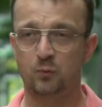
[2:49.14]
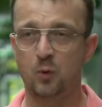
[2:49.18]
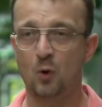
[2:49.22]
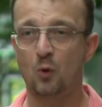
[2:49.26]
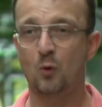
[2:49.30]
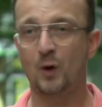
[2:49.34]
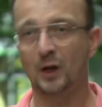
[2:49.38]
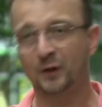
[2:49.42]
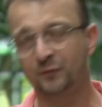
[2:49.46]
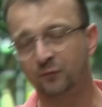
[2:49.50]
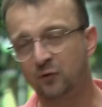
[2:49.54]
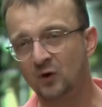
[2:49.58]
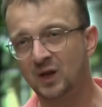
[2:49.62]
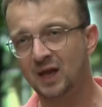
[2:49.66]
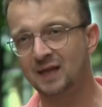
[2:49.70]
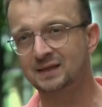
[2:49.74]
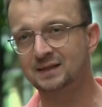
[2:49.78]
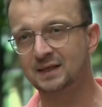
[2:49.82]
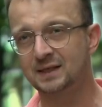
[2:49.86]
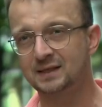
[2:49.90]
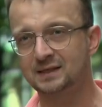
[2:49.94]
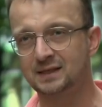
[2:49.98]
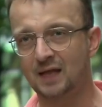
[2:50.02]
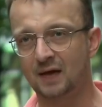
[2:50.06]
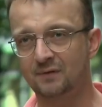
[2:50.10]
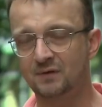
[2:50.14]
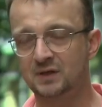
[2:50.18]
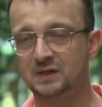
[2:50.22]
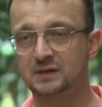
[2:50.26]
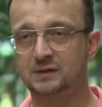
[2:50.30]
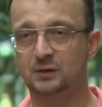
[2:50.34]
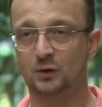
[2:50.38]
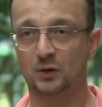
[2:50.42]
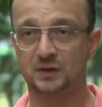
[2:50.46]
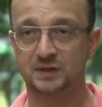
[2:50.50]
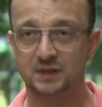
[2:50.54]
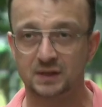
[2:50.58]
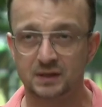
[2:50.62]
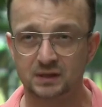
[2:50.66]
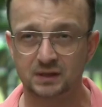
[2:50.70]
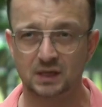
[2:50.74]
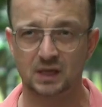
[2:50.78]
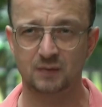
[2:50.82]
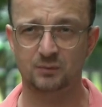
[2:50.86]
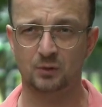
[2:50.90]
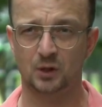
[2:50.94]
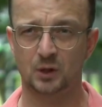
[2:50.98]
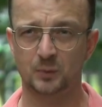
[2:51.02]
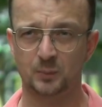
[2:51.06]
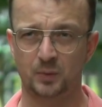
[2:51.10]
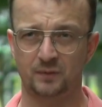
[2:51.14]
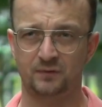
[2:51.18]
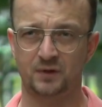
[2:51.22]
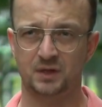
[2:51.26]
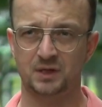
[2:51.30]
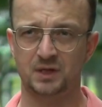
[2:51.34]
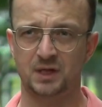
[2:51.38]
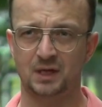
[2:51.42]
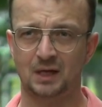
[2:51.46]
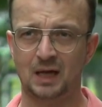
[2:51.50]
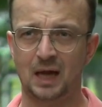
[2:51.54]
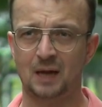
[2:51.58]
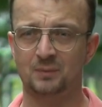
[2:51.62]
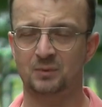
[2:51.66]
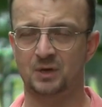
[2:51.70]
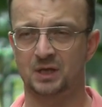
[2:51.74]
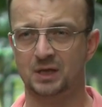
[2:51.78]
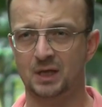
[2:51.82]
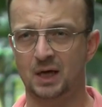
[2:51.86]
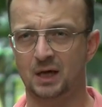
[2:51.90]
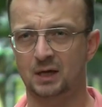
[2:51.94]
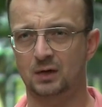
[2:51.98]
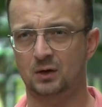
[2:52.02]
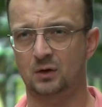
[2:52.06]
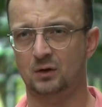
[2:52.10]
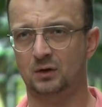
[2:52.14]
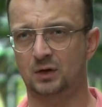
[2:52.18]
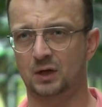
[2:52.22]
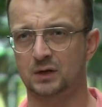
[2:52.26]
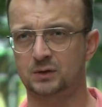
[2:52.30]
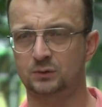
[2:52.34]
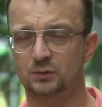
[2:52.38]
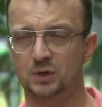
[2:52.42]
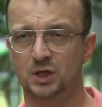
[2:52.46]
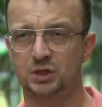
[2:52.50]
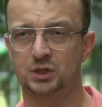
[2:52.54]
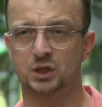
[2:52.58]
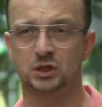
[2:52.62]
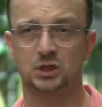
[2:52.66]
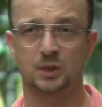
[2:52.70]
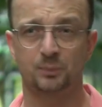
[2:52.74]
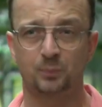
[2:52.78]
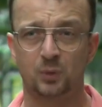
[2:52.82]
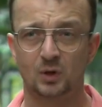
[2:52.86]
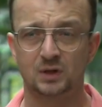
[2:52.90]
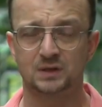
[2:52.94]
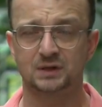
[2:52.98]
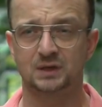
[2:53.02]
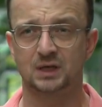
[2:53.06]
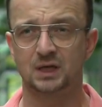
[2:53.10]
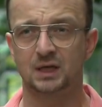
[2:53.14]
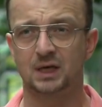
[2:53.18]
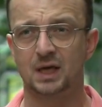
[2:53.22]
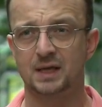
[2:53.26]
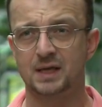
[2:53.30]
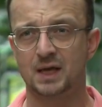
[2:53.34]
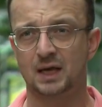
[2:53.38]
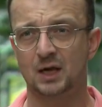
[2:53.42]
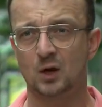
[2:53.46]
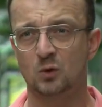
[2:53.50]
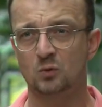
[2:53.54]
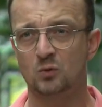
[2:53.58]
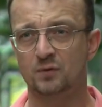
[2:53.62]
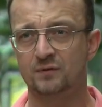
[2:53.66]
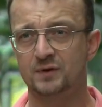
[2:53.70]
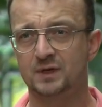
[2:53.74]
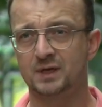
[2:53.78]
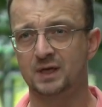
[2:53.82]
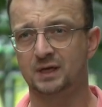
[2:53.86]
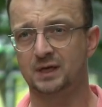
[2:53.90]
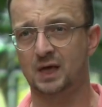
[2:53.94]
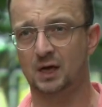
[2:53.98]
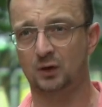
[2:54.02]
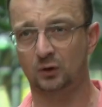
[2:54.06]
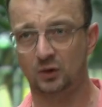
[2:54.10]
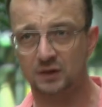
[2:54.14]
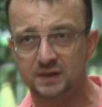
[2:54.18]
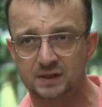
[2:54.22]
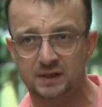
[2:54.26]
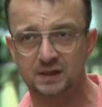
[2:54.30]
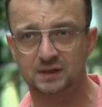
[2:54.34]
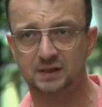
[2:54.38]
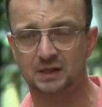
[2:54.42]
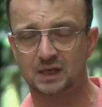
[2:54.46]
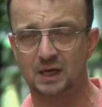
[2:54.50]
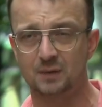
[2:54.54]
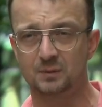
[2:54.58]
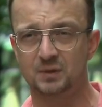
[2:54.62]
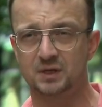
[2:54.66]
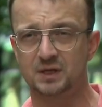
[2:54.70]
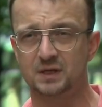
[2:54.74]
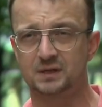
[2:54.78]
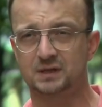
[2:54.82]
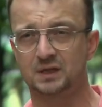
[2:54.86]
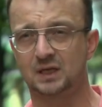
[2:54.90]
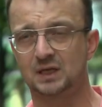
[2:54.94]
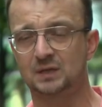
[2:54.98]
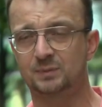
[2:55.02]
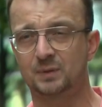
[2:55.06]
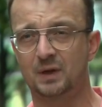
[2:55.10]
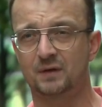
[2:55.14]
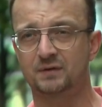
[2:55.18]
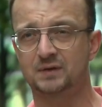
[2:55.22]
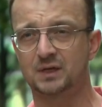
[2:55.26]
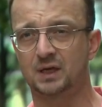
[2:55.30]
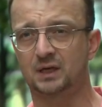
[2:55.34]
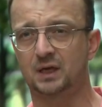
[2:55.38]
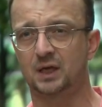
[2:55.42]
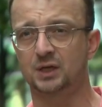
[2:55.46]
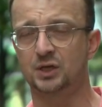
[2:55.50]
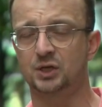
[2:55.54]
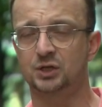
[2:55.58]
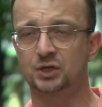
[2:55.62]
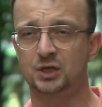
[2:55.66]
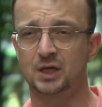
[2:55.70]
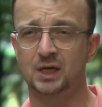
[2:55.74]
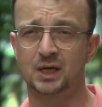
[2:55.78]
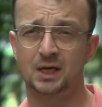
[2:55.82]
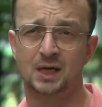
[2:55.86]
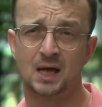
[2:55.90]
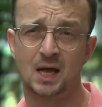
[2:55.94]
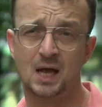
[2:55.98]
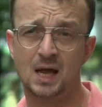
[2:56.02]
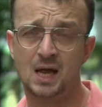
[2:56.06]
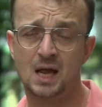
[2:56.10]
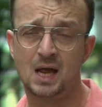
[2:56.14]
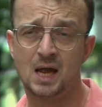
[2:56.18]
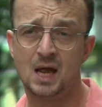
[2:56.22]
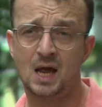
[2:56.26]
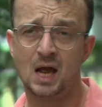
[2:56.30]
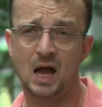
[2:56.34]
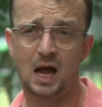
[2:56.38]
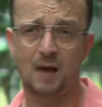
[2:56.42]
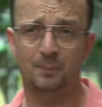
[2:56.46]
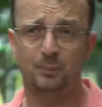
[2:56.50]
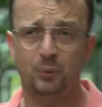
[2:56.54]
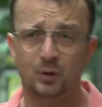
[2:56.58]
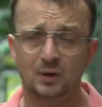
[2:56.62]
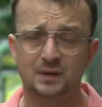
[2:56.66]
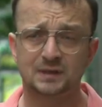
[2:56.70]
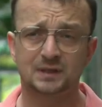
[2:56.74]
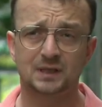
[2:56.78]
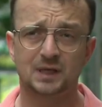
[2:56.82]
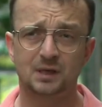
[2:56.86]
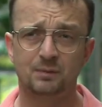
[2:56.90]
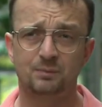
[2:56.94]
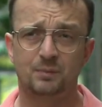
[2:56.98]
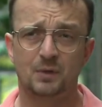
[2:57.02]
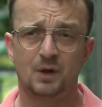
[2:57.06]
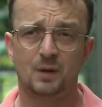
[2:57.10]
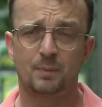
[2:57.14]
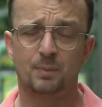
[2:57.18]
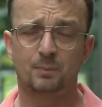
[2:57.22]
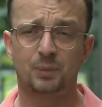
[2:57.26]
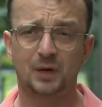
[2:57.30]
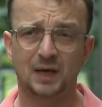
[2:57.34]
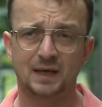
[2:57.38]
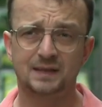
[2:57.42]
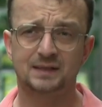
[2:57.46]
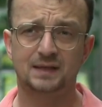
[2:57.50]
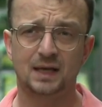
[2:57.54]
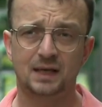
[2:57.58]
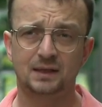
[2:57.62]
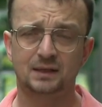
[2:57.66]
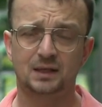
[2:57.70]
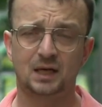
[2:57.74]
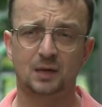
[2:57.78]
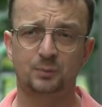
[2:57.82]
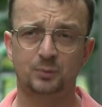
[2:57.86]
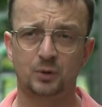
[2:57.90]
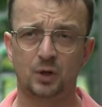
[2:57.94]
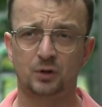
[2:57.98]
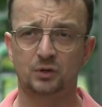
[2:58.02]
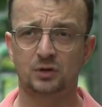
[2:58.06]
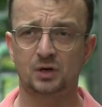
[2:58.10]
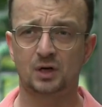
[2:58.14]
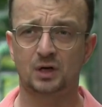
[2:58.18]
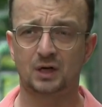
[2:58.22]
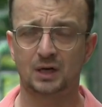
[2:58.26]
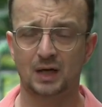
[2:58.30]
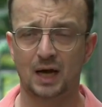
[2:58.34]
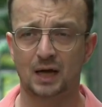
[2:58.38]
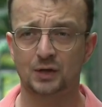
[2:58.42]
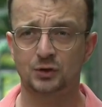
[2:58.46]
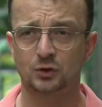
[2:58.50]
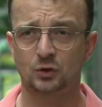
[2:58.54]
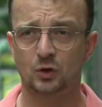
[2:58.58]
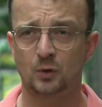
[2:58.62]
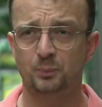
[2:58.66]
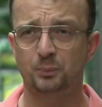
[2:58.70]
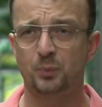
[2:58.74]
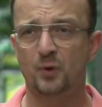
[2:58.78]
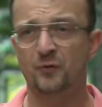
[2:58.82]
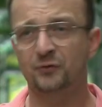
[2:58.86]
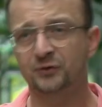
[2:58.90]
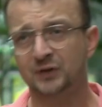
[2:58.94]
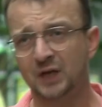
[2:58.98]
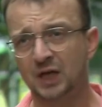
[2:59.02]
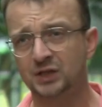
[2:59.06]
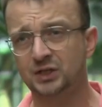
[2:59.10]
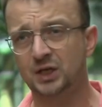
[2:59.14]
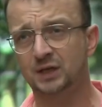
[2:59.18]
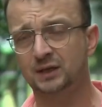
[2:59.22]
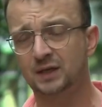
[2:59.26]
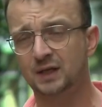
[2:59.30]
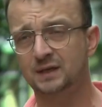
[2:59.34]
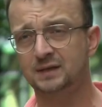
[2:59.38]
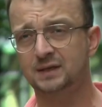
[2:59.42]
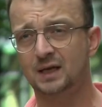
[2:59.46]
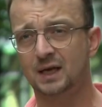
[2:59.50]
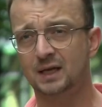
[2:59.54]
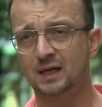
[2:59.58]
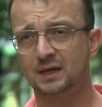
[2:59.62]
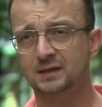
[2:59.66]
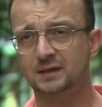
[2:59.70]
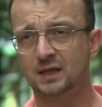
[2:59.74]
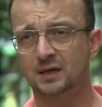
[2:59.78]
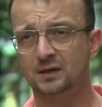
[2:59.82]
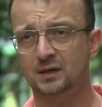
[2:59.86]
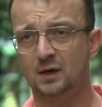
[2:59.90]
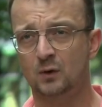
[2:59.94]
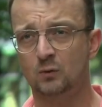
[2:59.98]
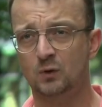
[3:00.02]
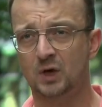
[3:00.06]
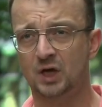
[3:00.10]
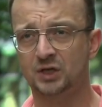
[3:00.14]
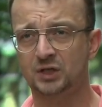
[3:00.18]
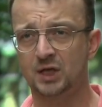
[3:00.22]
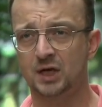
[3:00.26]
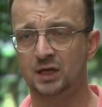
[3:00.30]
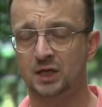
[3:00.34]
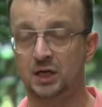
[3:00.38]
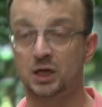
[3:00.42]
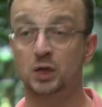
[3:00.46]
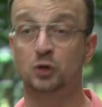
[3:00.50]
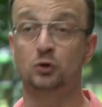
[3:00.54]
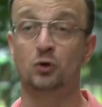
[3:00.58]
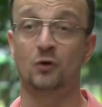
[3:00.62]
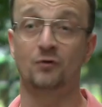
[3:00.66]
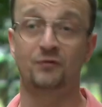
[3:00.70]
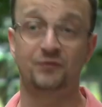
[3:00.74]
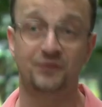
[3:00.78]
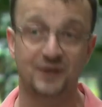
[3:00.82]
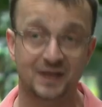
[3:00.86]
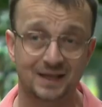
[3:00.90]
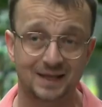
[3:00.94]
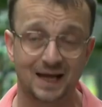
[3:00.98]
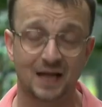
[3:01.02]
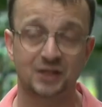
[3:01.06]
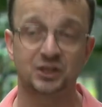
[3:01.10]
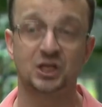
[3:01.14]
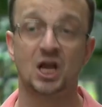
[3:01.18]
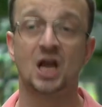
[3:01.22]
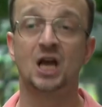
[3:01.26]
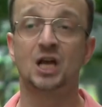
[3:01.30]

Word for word: bo łatwo je zestawić z rosyjskimi odpowiednikami. Nagle okazuje się, że polski generał mówi tak jak rosyjski minister spraw zagranicznych, a polski prezenter Piotr Kraśko powtarza tezę Aleksandra Łukaszenki. To widać